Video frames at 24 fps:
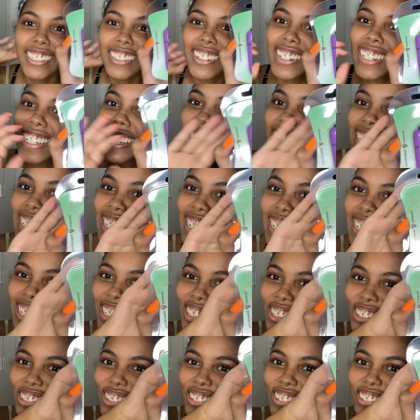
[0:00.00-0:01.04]
olha que
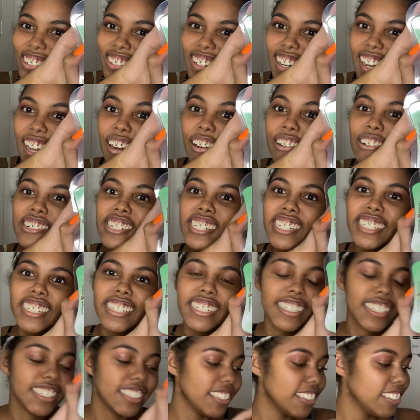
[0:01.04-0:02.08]
lindo. É
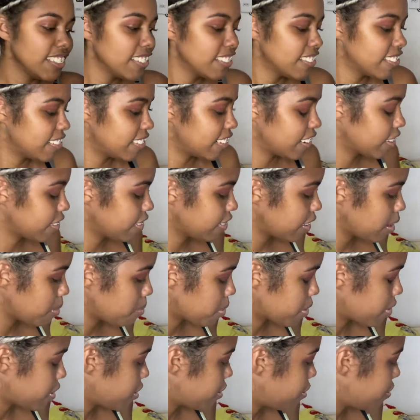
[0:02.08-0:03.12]
roxinho. Eu não lembro
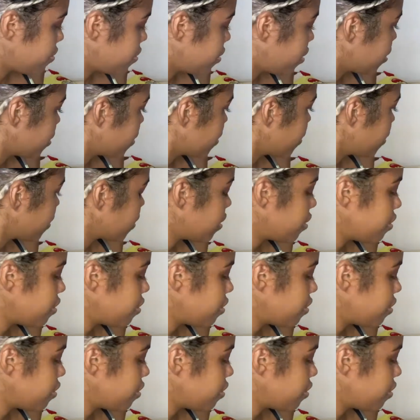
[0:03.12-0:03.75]
quanto foi, eu tenho que